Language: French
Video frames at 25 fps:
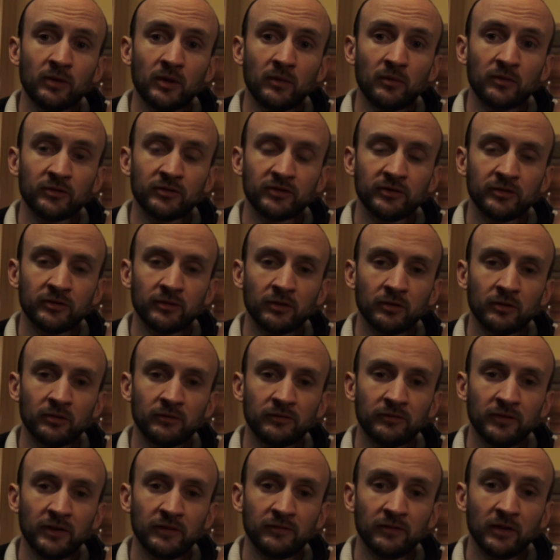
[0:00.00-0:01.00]
à Monseigneur
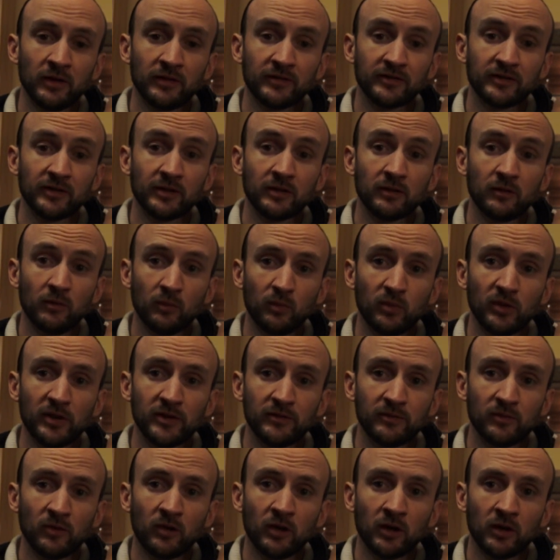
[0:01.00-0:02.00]
Lefebvre, c'est
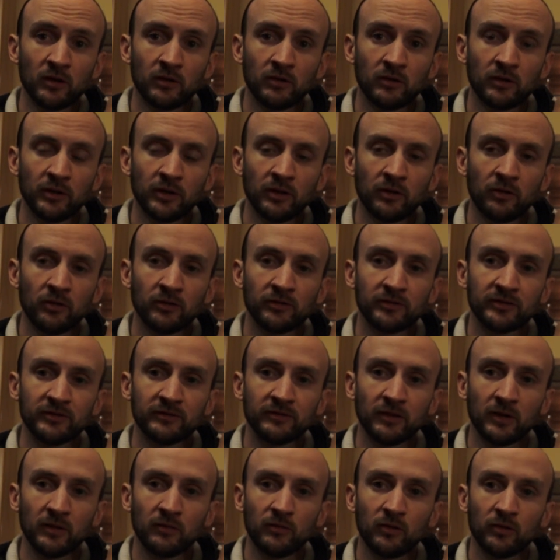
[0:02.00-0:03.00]
complètement incohérent, c'est
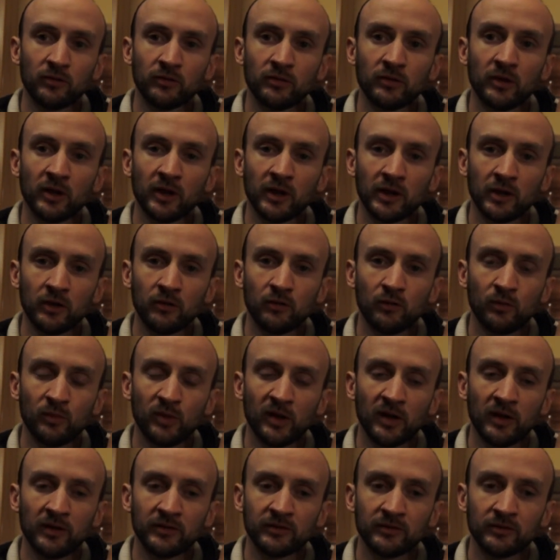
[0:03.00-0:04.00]
vraiment de la
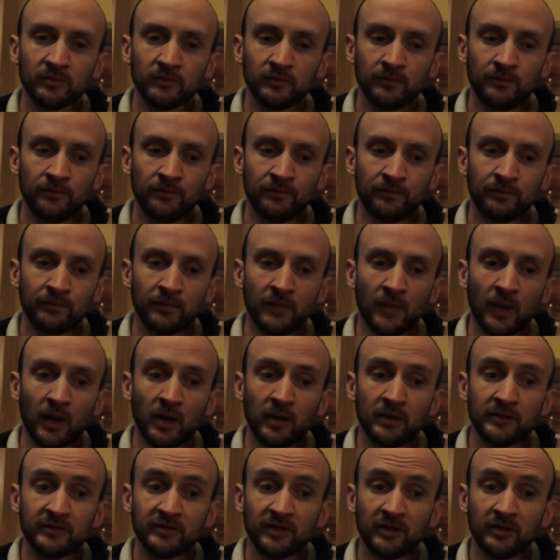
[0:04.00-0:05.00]
récupération,
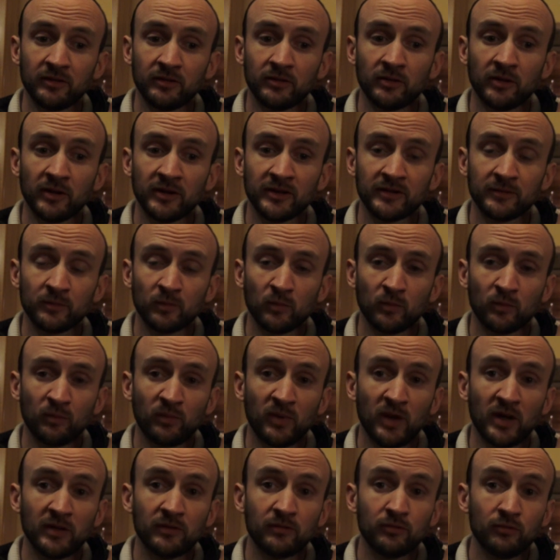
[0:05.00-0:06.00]
ça ne correspond
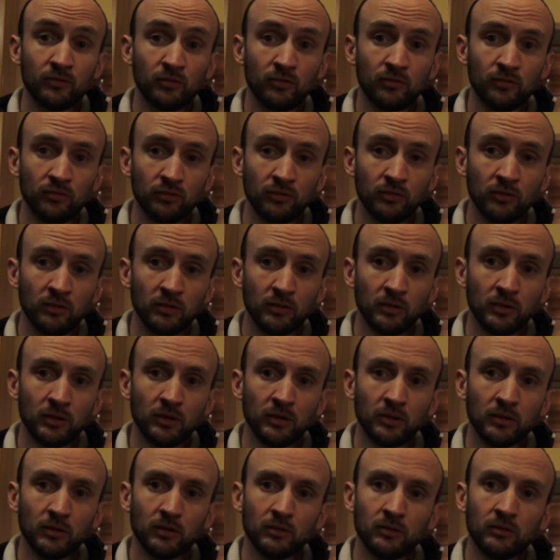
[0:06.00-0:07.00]
pas du tout
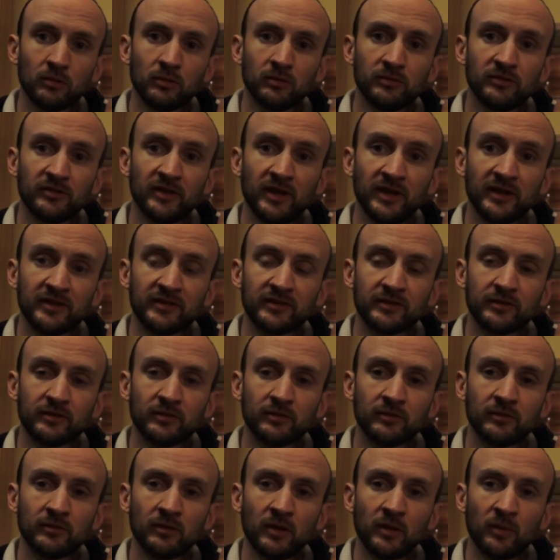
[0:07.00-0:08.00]
au texte
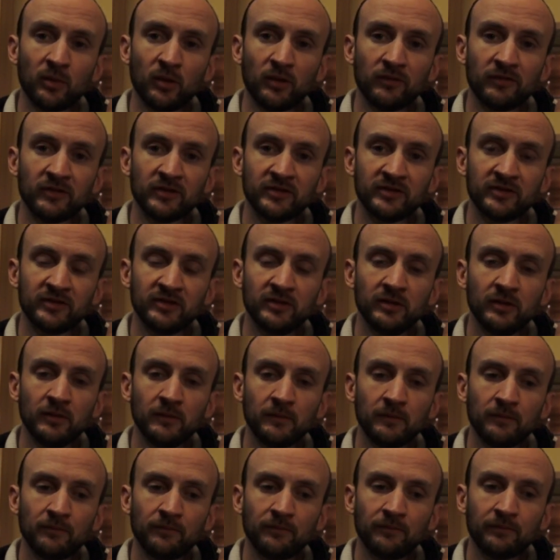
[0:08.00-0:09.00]
de la prophétie,
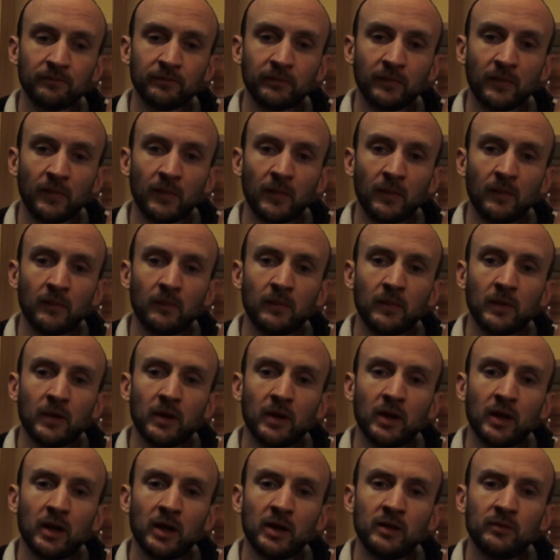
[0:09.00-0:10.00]

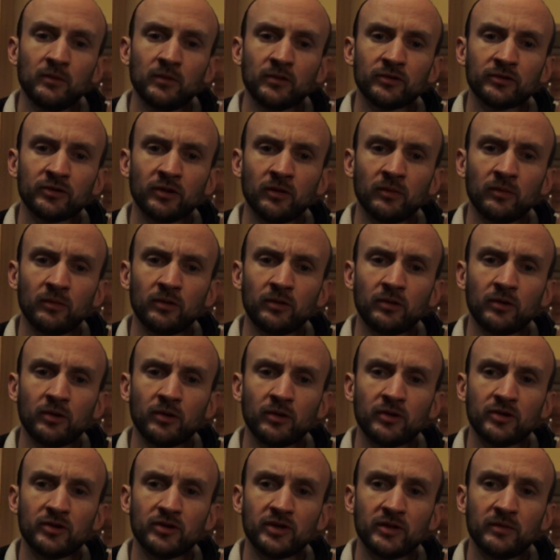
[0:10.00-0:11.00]
et il me semble
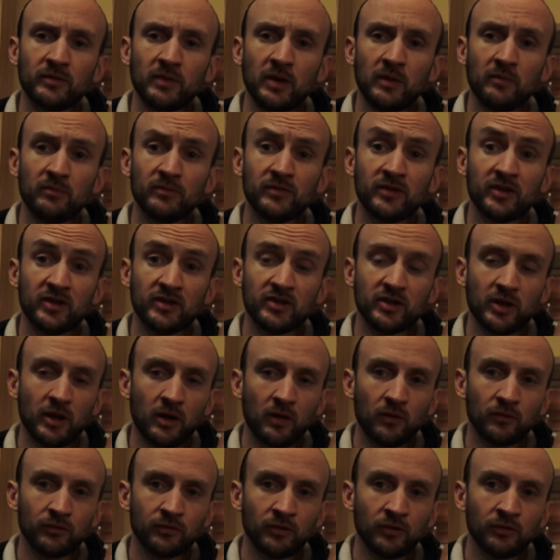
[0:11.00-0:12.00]
que j'ai même déjà
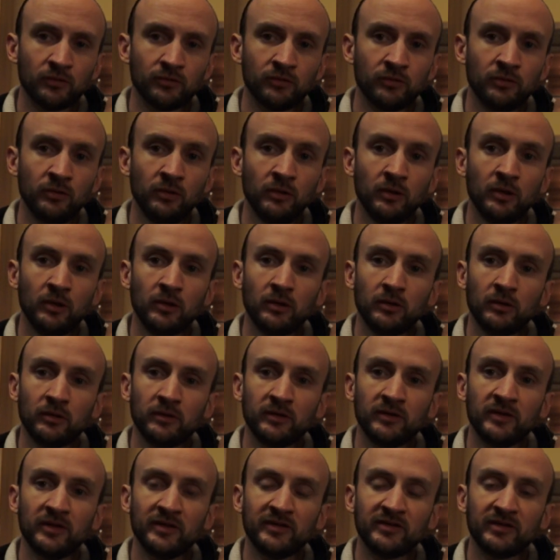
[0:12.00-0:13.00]
entendu
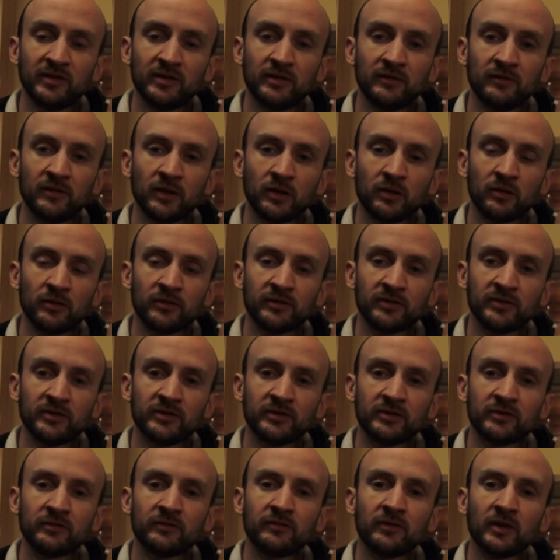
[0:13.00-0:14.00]
des
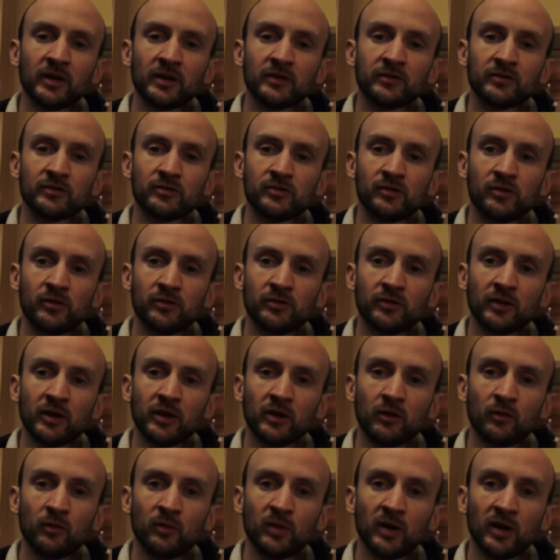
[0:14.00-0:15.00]
cédévacantistes faire ce genre de
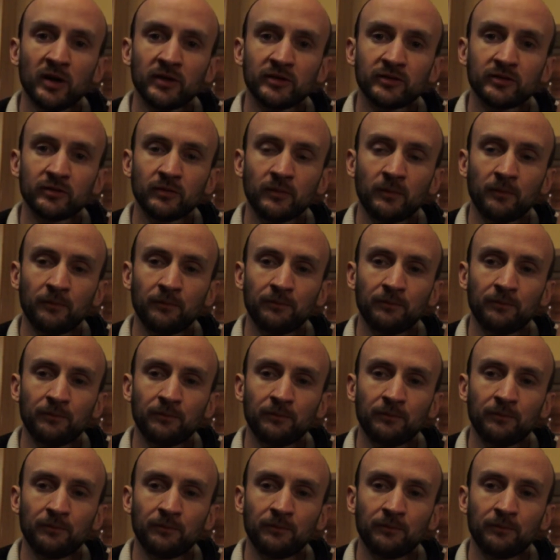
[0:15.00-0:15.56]
récupération.